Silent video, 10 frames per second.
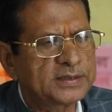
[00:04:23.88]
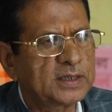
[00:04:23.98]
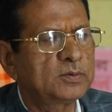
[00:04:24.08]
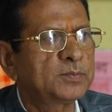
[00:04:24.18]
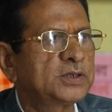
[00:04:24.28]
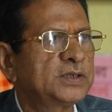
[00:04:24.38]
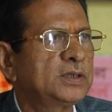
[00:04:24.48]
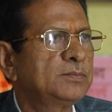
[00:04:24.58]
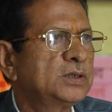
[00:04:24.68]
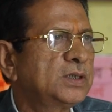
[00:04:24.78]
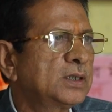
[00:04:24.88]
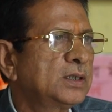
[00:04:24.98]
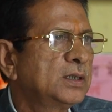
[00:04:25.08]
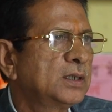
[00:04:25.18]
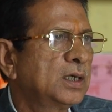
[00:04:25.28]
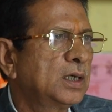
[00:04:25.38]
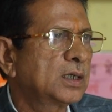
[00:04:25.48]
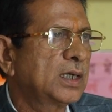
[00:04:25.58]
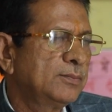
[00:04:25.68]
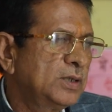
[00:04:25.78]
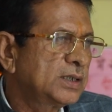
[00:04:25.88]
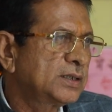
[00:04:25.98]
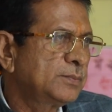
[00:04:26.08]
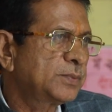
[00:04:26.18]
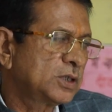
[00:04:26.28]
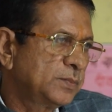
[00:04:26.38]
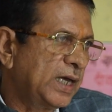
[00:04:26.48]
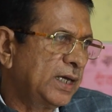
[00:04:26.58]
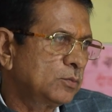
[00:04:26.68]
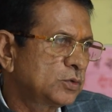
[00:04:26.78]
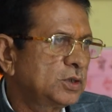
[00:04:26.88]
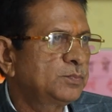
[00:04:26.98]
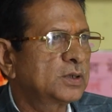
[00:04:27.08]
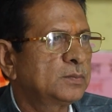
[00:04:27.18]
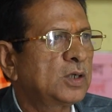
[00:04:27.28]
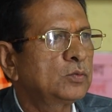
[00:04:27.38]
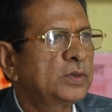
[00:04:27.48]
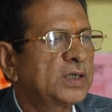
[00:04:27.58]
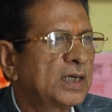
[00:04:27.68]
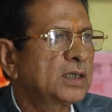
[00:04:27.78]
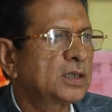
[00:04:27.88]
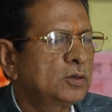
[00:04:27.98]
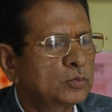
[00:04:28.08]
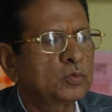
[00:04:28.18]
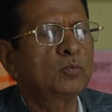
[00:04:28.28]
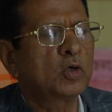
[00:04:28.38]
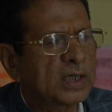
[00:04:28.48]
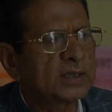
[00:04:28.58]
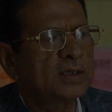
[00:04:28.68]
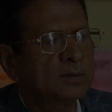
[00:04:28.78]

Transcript: जैसा भी बच्चे के भीतर काबिलियत है प्रतिभा है उसकी प्रतिभाओं को निखार करके उसको मौका दें